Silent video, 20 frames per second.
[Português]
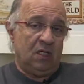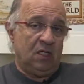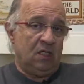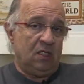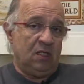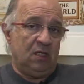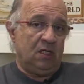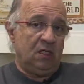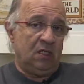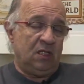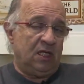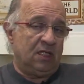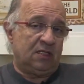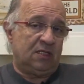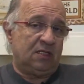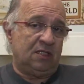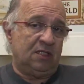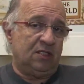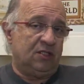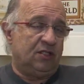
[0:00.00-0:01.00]
E
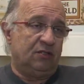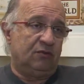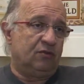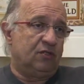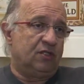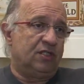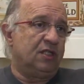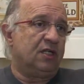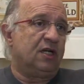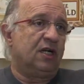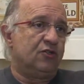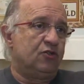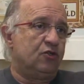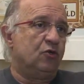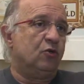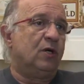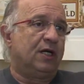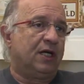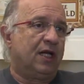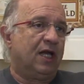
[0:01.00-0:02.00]
nesse sentido
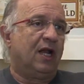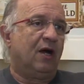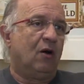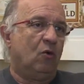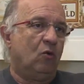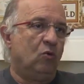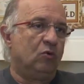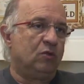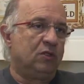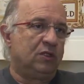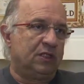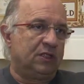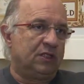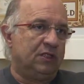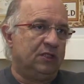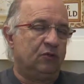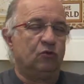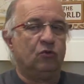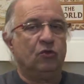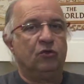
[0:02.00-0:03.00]
desencadeou aquela onda
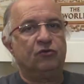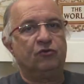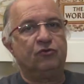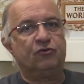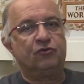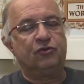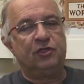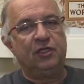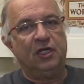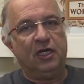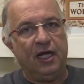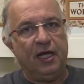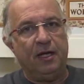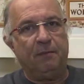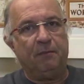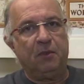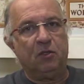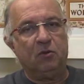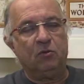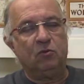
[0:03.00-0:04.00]
que todos se
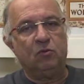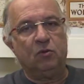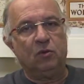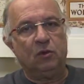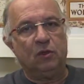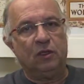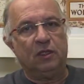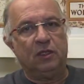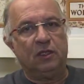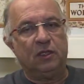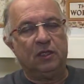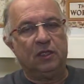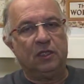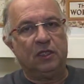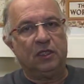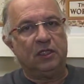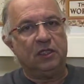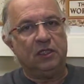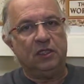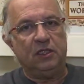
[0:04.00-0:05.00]
lembram
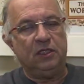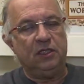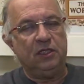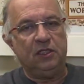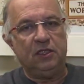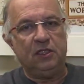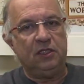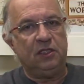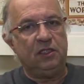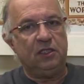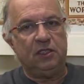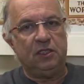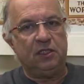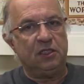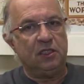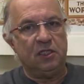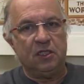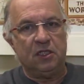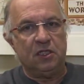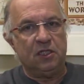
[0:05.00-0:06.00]
uh, e
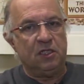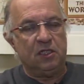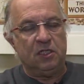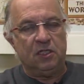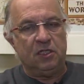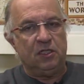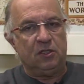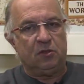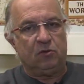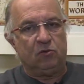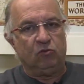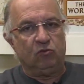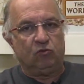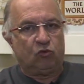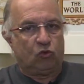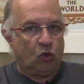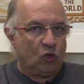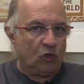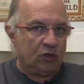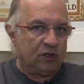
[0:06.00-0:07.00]
e com
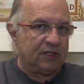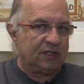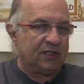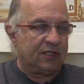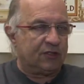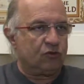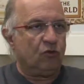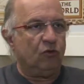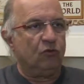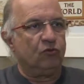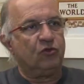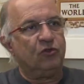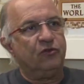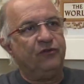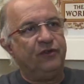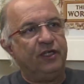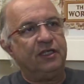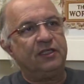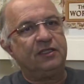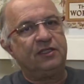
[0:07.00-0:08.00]
todas as
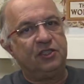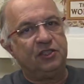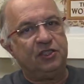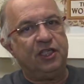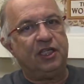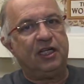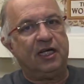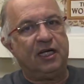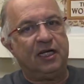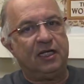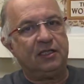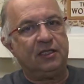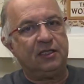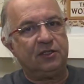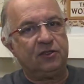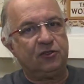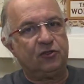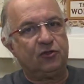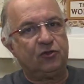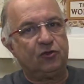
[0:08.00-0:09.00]
controvérsias
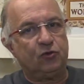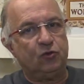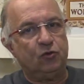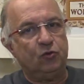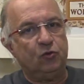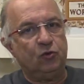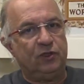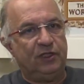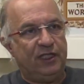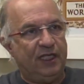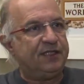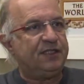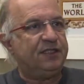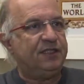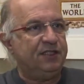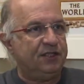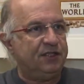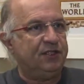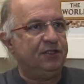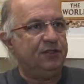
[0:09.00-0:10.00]
geradas, o
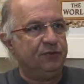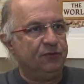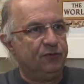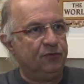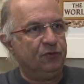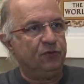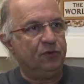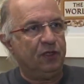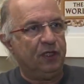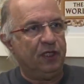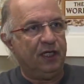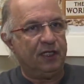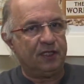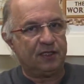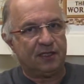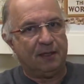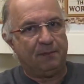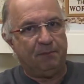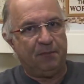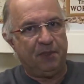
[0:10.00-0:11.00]
decisivo é
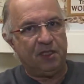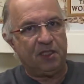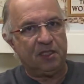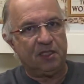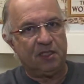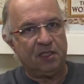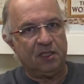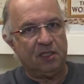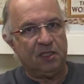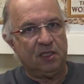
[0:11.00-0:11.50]
saber